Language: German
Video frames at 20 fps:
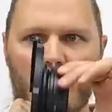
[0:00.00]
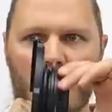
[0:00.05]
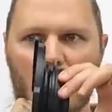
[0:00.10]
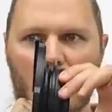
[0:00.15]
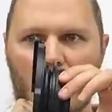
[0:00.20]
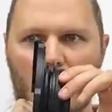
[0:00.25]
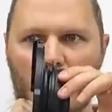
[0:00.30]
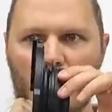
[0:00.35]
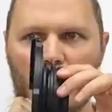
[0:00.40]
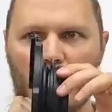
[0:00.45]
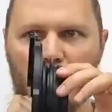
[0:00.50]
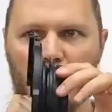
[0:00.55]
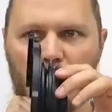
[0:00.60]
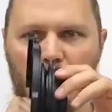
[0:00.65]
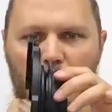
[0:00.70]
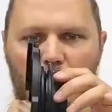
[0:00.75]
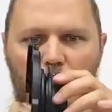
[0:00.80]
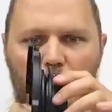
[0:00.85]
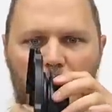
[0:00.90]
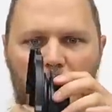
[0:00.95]
den man
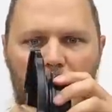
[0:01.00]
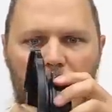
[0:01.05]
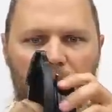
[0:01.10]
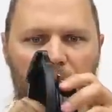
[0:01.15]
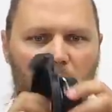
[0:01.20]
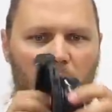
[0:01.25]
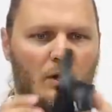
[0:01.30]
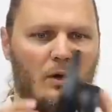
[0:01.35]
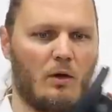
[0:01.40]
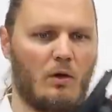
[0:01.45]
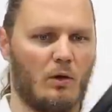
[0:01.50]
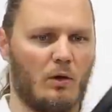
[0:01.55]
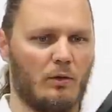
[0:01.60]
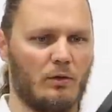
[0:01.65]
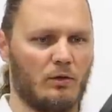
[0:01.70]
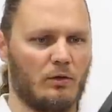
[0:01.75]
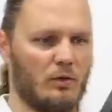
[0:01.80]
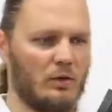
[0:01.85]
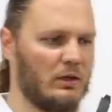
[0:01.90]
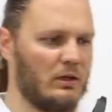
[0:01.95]
aufschrauben kann
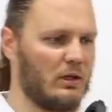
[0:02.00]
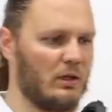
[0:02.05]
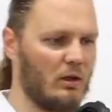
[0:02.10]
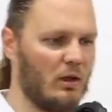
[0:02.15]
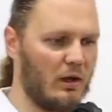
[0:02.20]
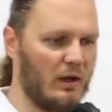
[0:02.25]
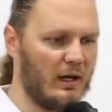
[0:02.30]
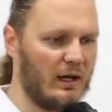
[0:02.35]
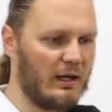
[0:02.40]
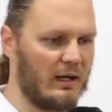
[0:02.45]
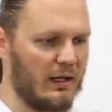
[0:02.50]
und tut dann nachher